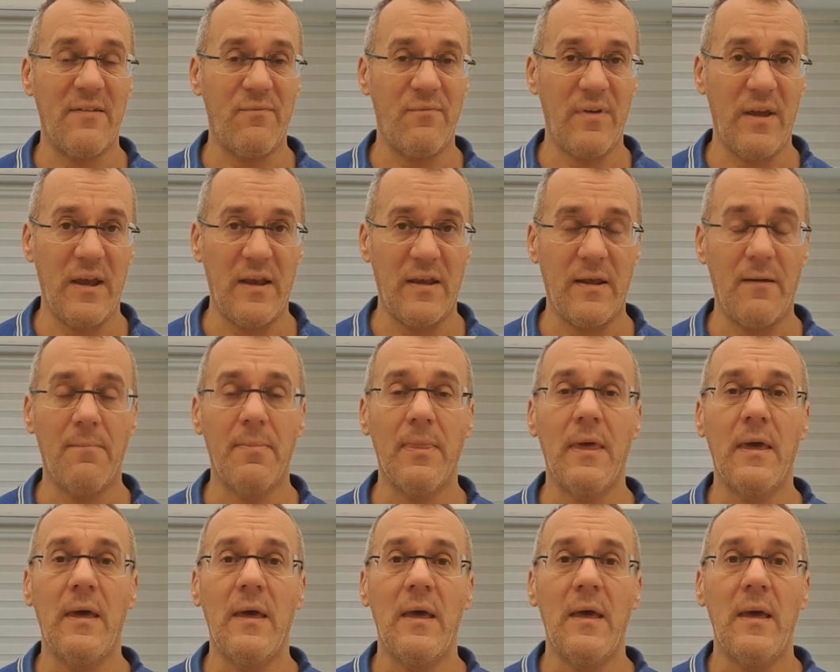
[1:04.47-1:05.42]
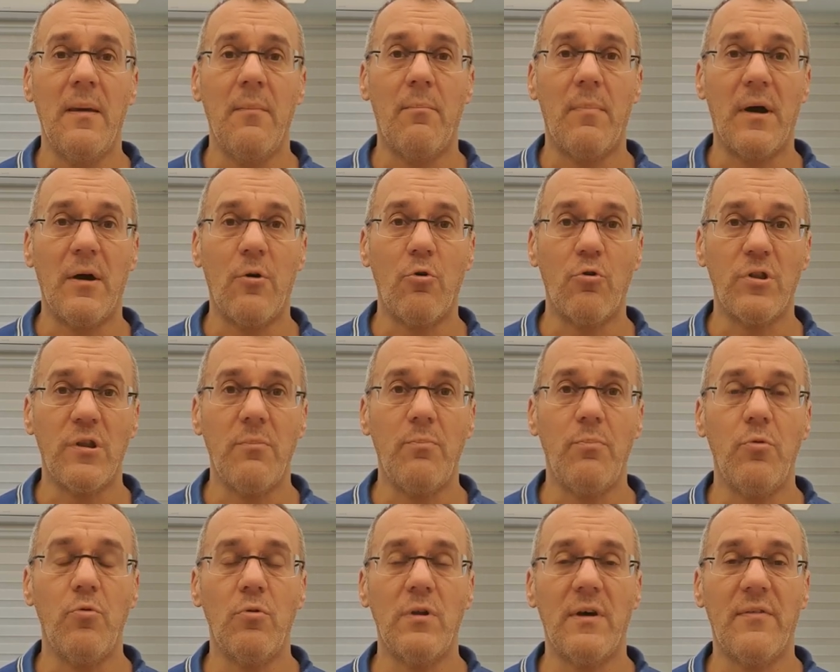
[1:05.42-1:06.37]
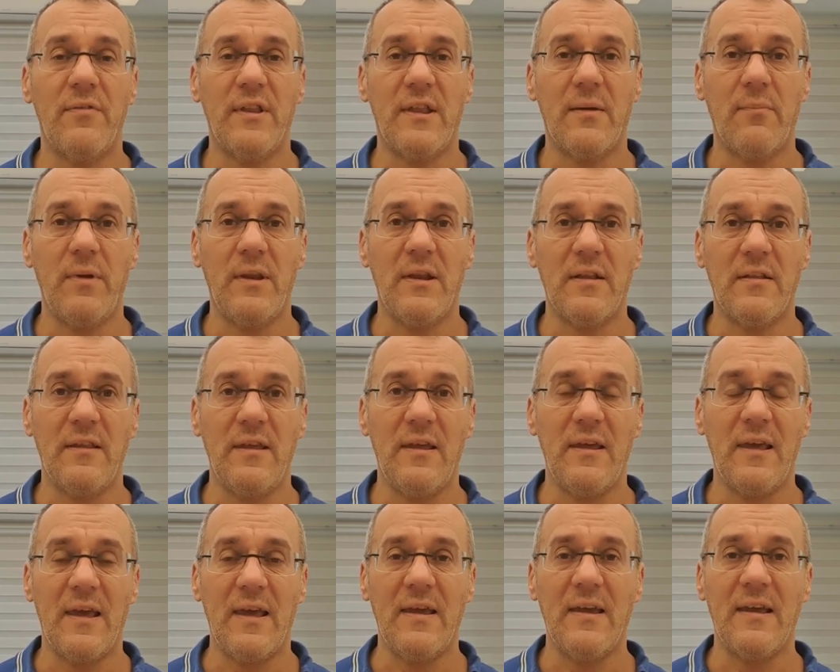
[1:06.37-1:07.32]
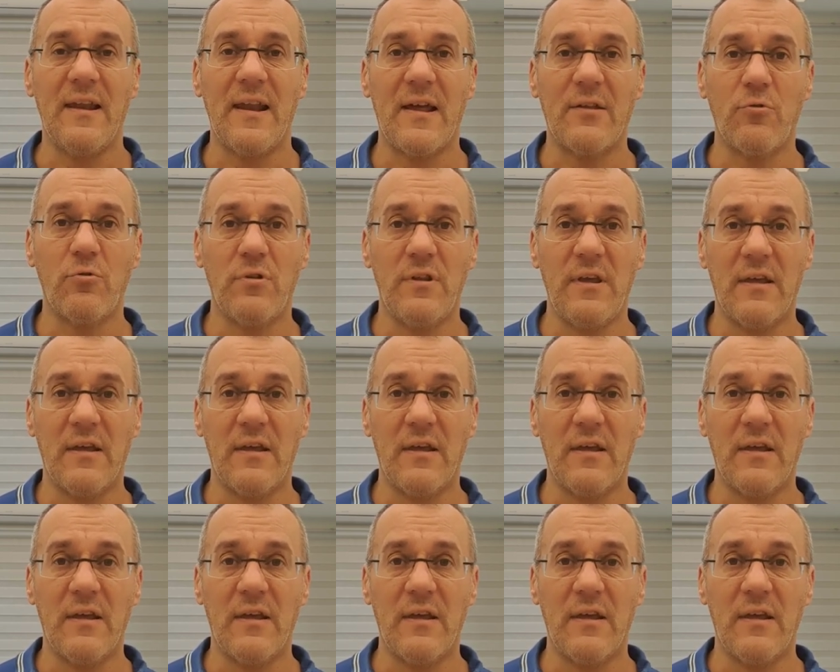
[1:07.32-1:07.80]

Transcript: e vene ma ancor di più la vitamina D è in grado